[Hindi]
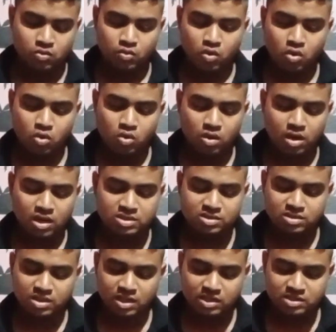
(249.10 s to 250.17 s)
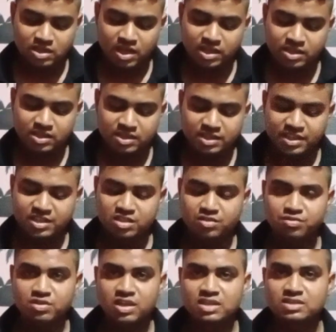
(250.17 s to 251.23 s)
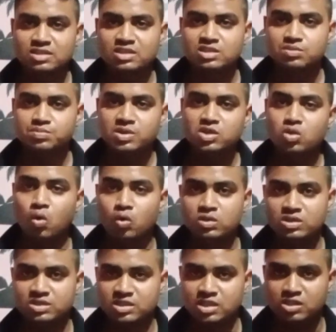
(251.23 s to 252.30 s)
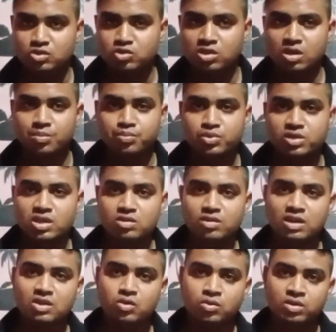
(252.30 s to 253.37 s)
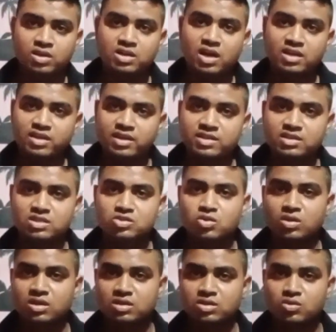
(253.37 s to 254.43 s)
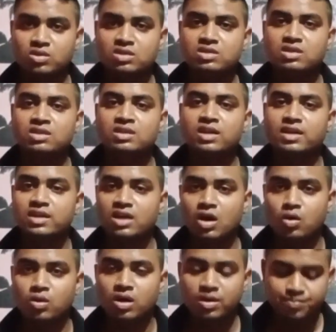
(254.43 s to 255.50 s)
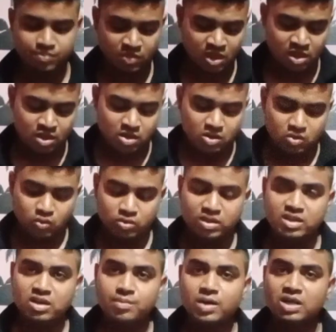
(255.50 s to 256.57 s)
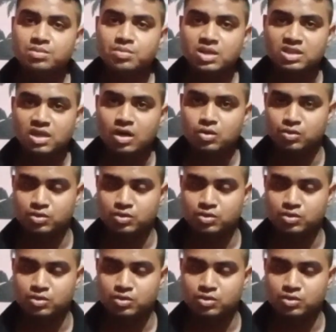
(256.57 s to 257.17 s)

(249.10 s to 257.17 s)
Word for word: वो अस्सी हज़ार की डिफरेंस की स्पीड होनी चाहिए जो कंप्यूटर वाले होंगे डाटा एंट्री जो करते होंगे जिनने किया होगा उन्हें यह बात पता